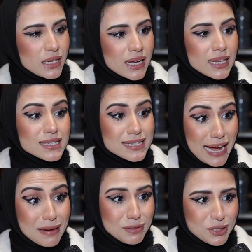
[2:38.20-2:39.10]
لي كان
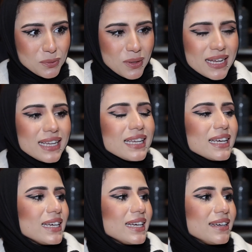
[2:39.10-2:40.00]
صعب شوي
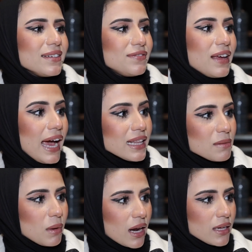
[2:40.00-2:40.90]
آه، في أحد
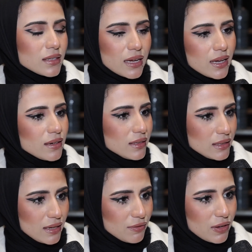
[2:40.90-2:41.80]
المرات كان
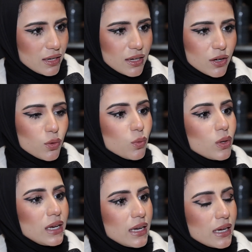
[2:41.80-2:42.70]
عندنا فريق
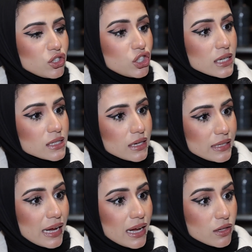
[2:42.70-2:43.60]
والشخص اللي
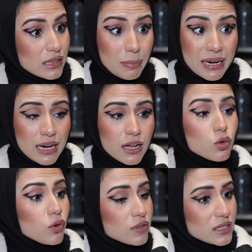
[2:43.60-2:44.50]
دخل طبعا أنا
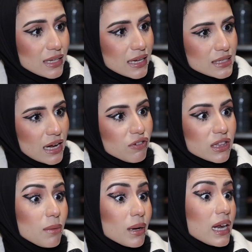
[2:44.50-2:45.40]
أكون في استاد هزاع في
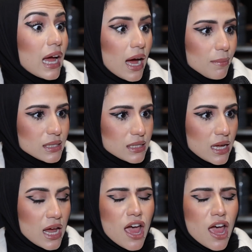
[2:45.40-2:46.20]
الطابق الخامس